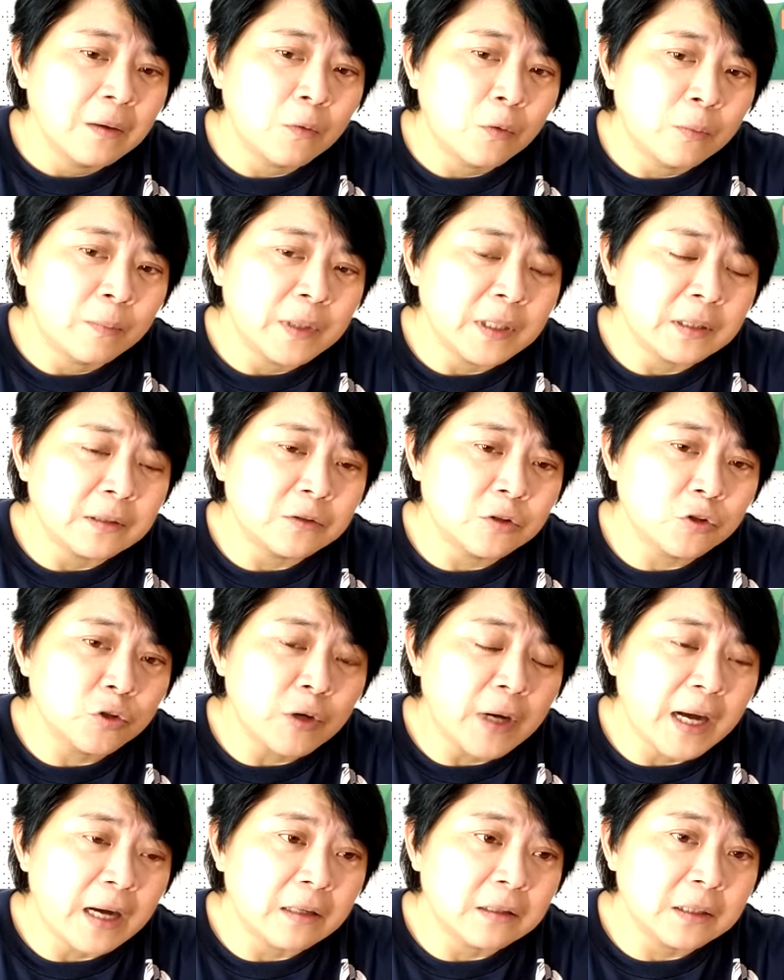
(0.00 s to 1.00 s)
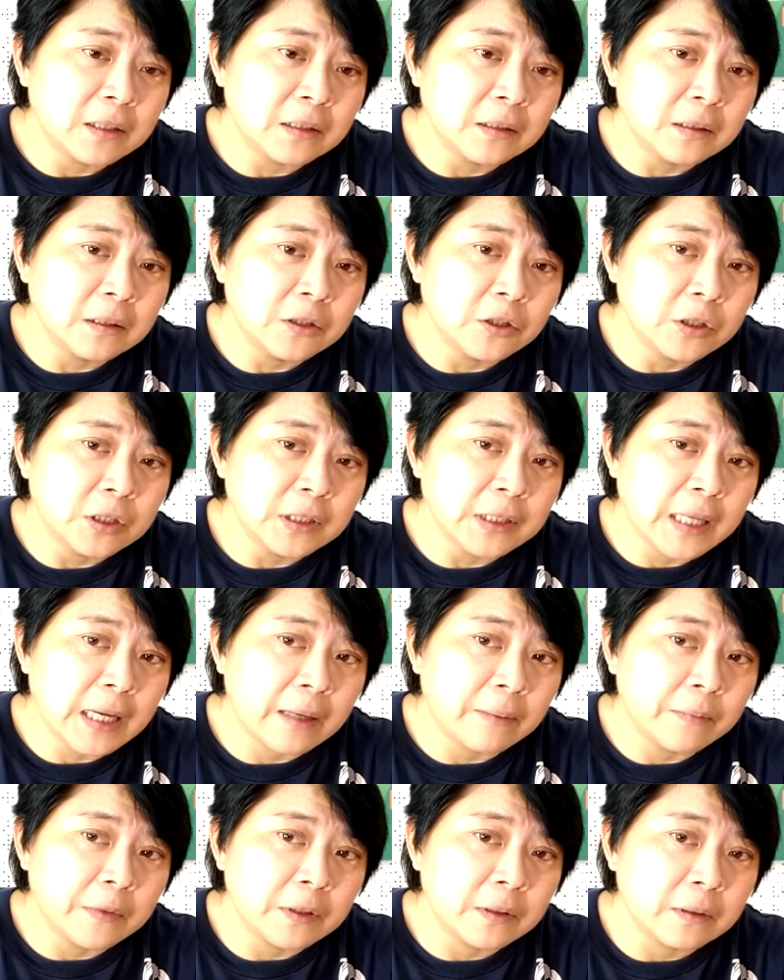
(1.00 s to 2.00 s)
我们说好听的就是
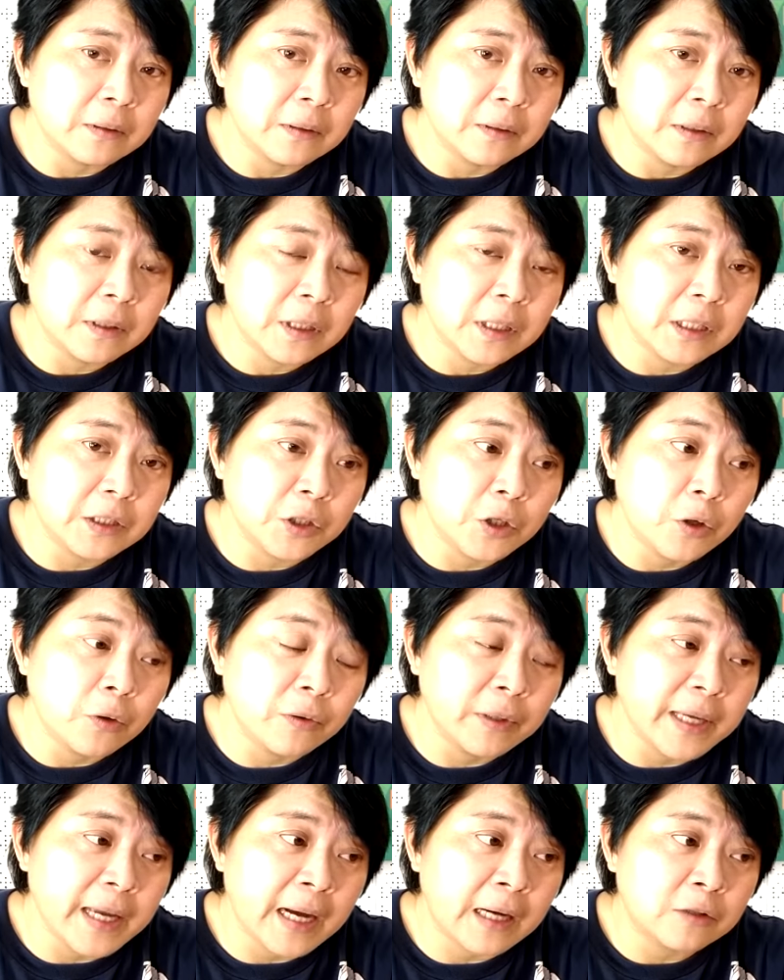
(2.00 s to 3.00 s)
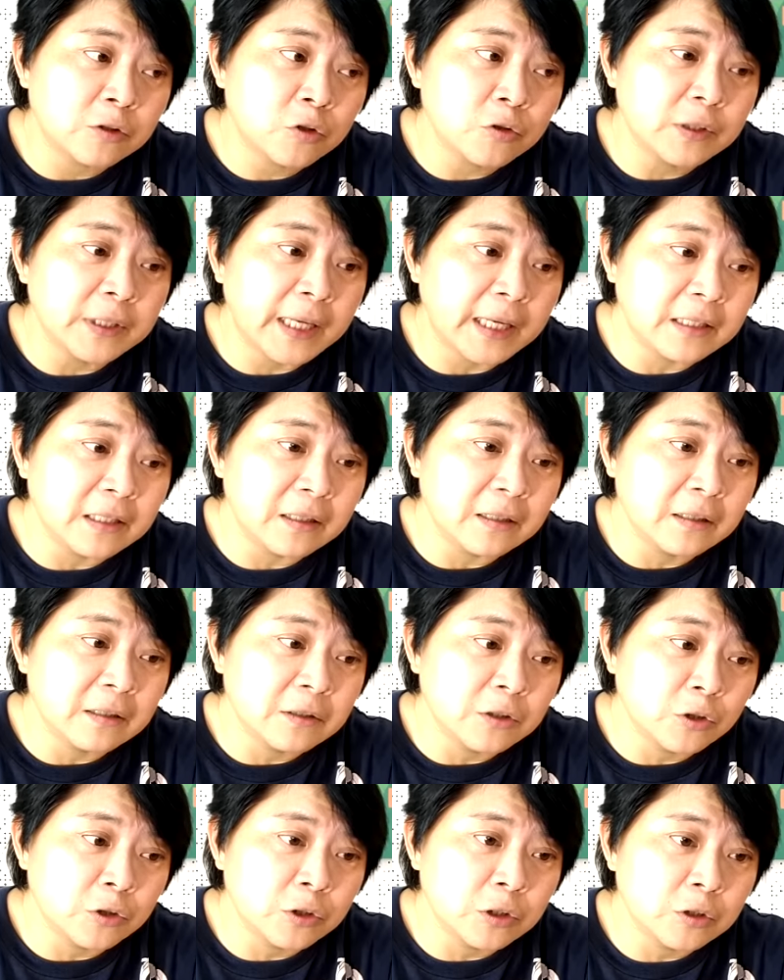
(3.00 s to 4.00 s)
他们很优雅，说难听
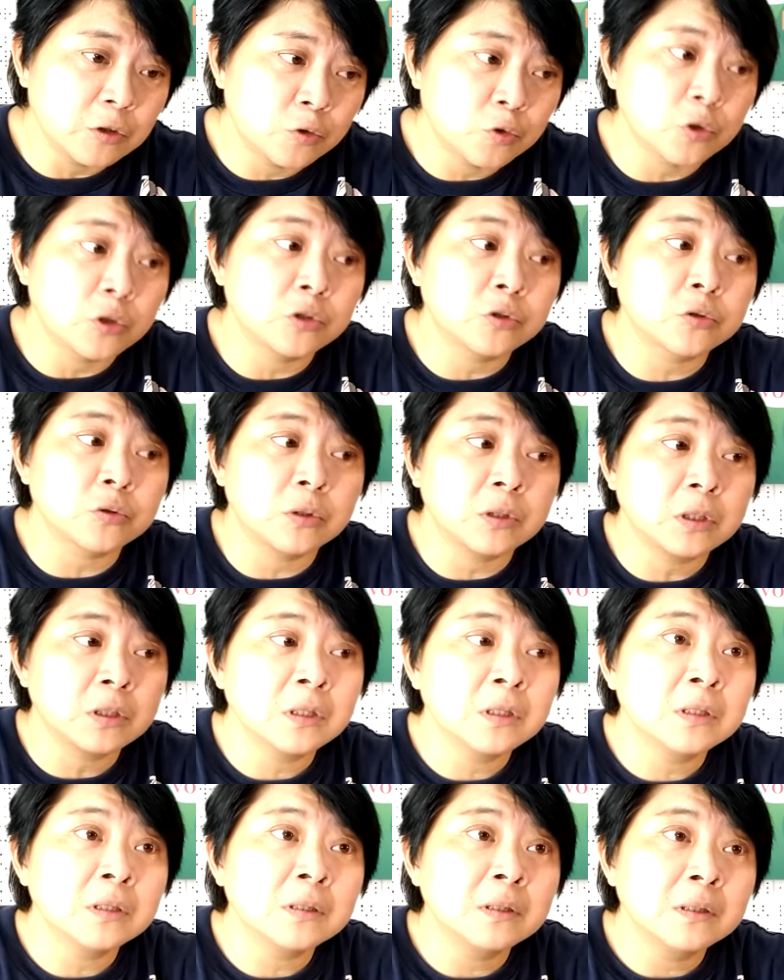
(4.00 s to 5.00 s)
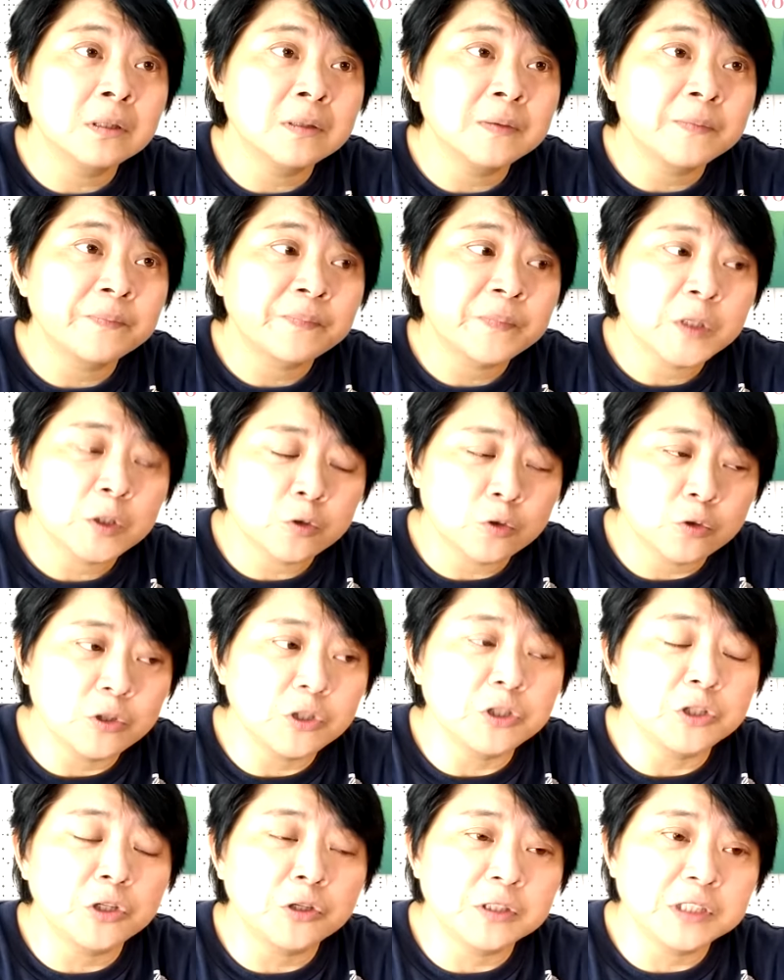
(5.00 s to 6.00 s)
的就是做作。嗯，所
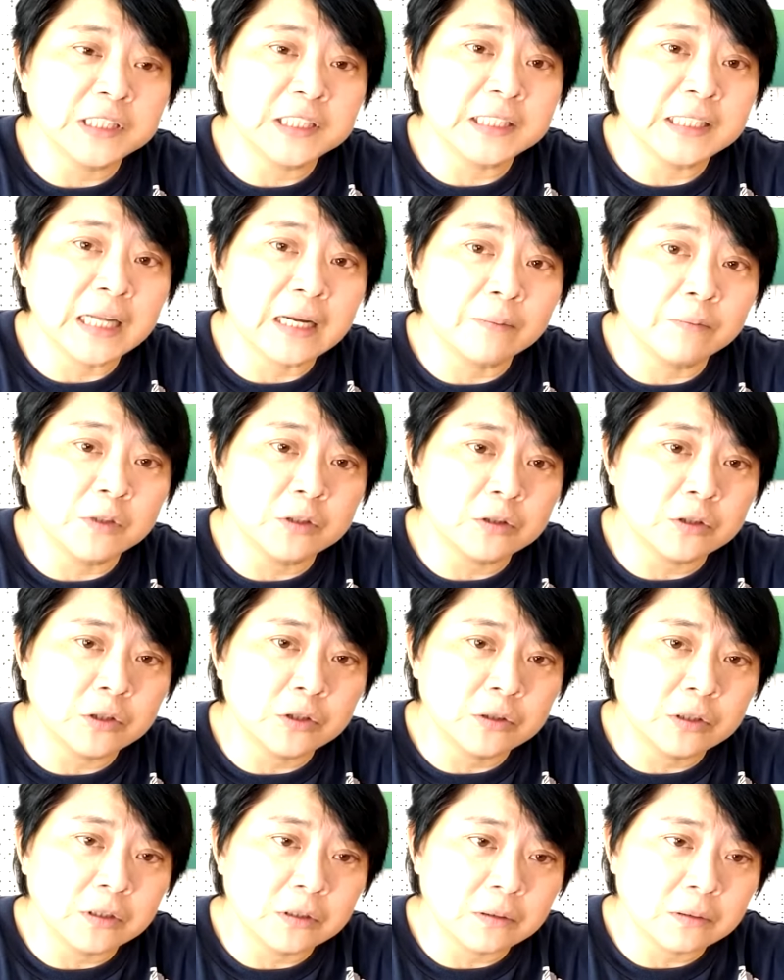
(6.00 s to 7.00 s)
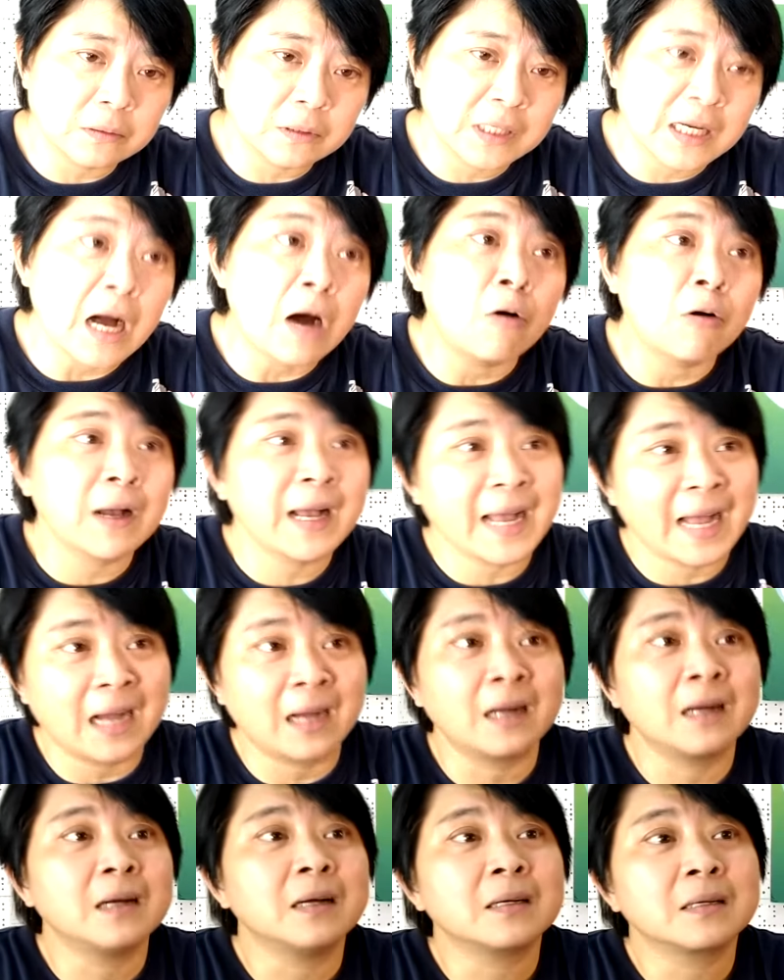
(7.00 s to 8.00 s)
有的东西他们就是搞
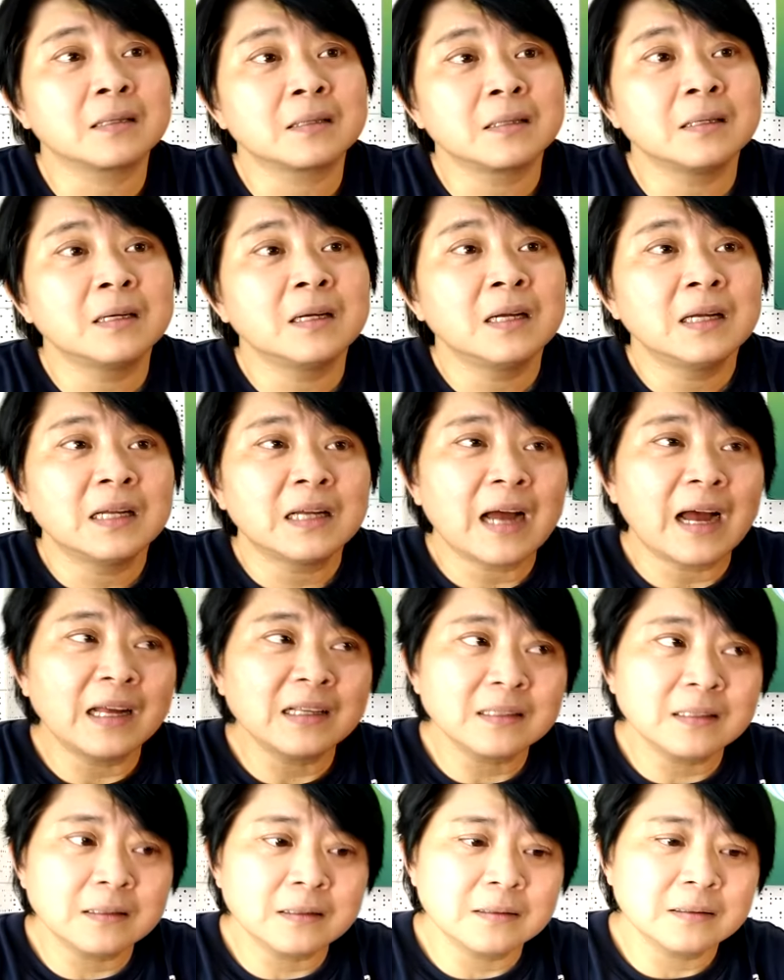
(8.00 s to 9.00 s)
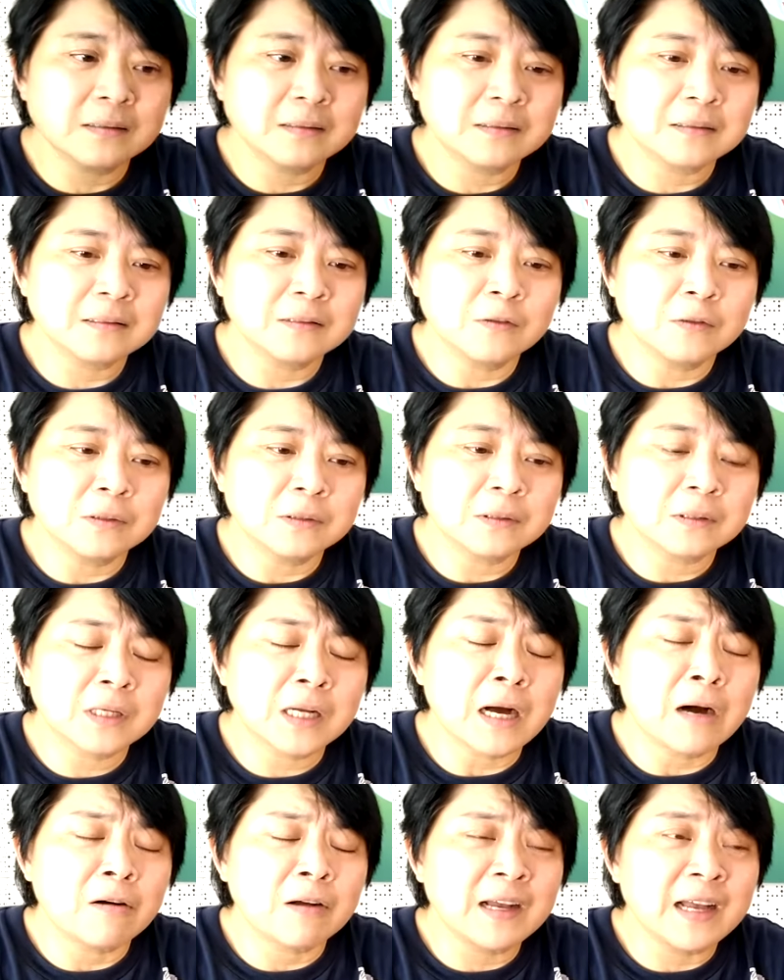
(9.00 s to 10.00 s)
刚啊，嗯啊，
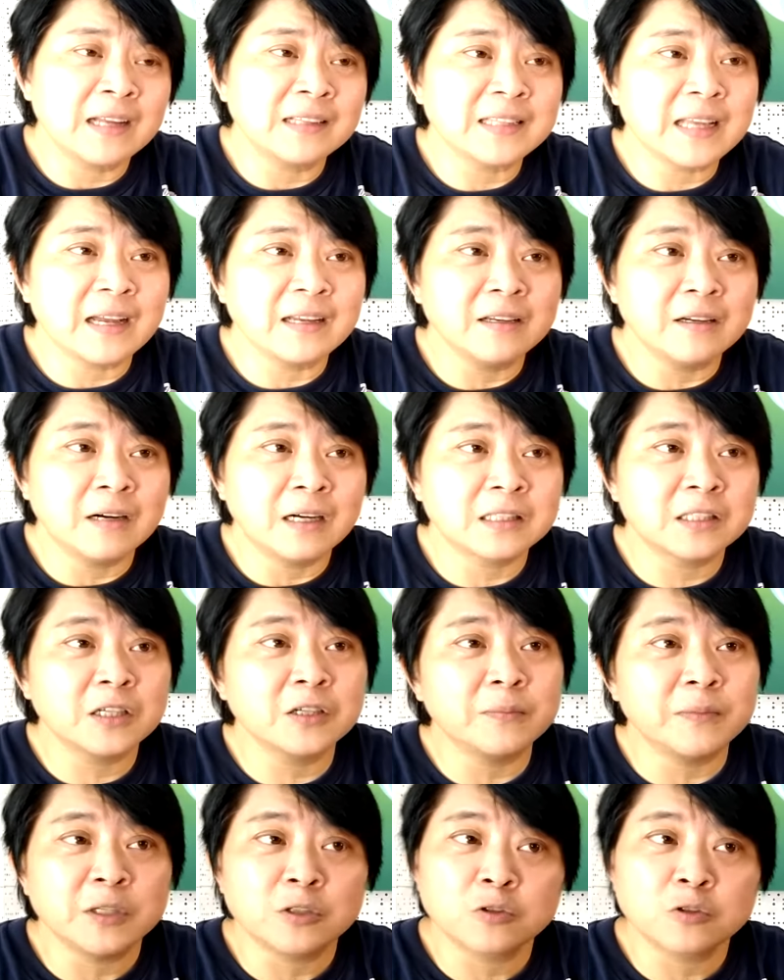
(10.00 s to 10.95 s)
搞刚他又要特